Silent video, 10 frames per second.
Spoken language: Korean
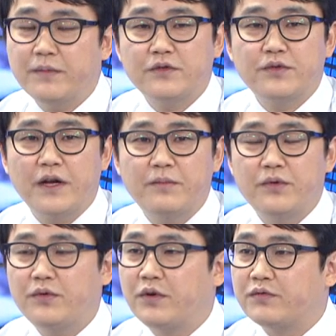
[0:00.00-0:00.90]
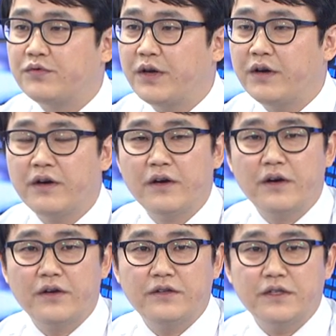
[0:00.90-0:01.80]
매수를 할 네. 필요는 없고요.
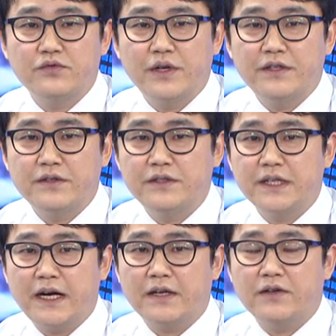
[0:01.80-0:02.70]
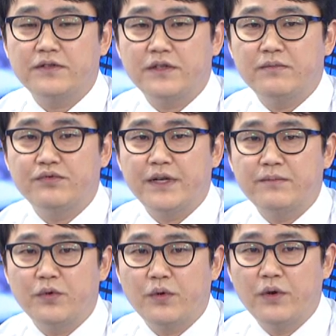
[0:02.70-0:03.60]
어, 현재 구간에서는 이제 가격적인
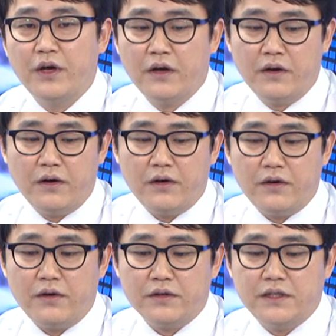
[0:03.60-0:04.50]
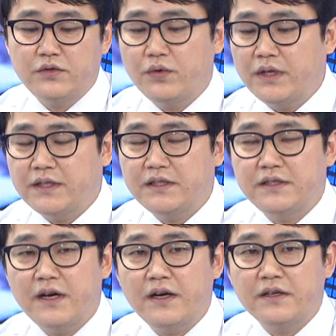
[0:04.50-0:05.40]
부담도 어, 기존에 이제
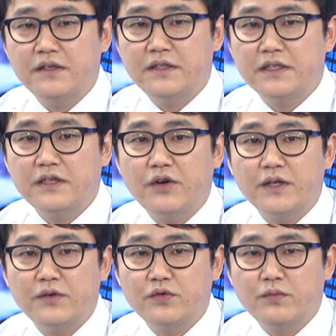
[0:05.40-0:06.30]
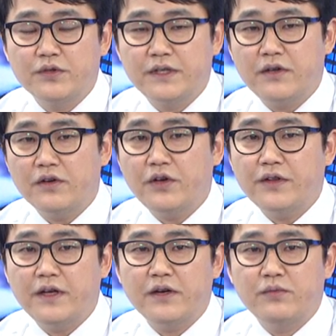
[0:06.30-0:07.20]
시장을 이끌어왔던 종목들이
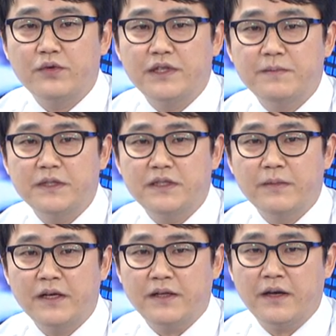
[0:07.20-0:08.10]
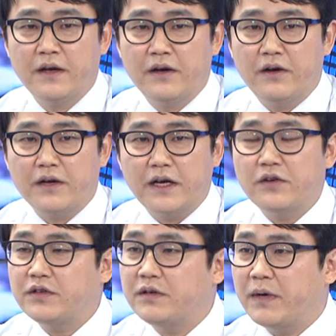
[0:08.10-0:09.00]
꺾였다라고 보긴 힘들지만 어,
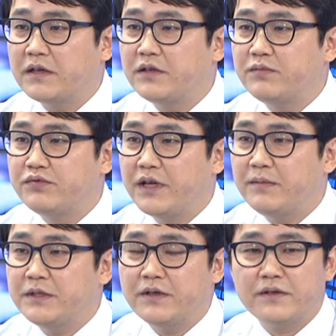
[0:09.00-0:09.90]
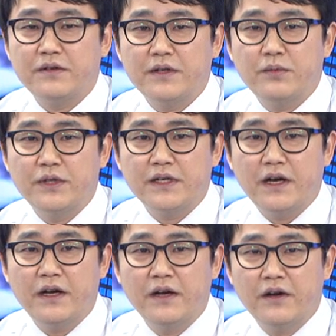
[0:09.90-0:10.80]
가격적인 말 그대로 부담이죠. 그러다
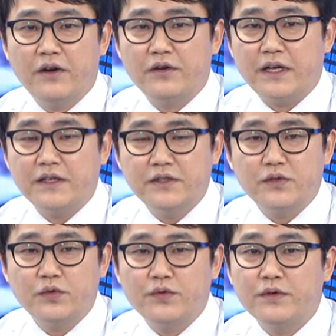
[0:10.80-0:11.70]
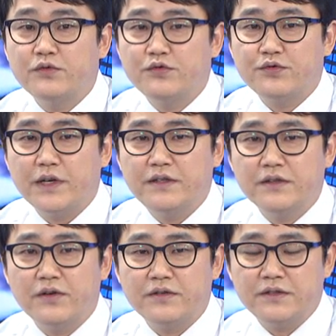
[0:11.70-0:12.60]
보니까 어, 단기적인 조정을 줄 수가
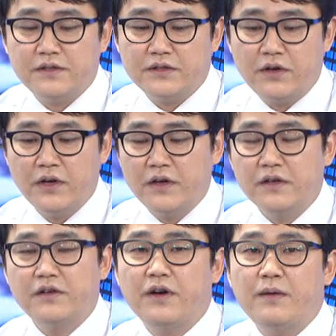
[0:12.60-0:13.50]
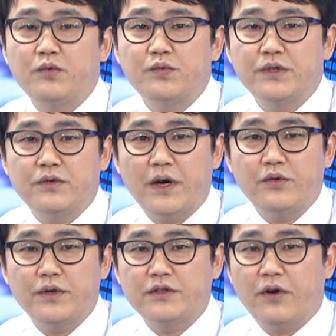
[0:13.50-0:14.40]
있는 거거든요. 그래서 그러한 부분들을
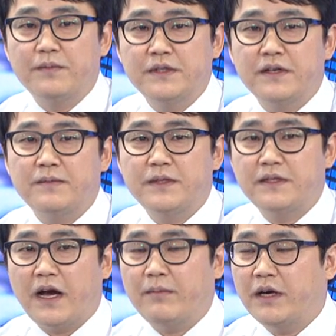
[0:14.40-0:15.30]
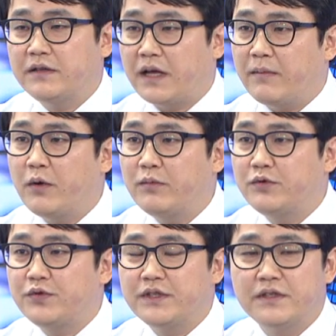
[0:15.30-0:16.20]
활용해서 없는 사람들이 담아 담아볼
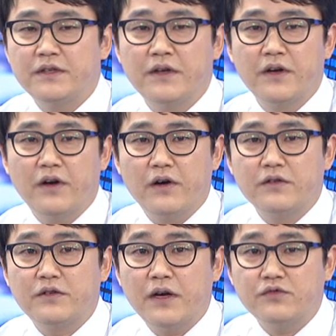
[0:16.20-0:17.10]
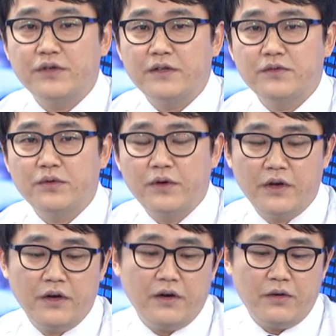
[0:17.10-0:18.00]
수 있는 어, 그러한 구간으로
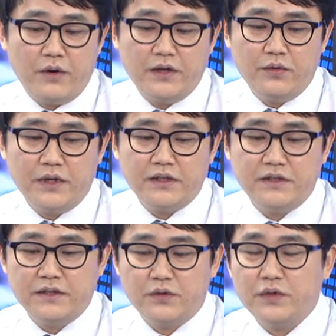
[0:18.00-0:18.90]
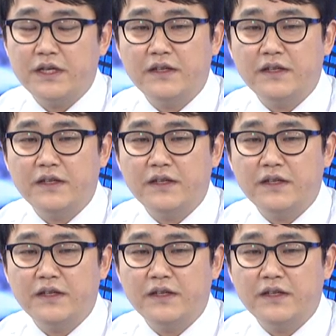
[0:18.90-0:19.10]
어, 활용을 하시는 게 좋지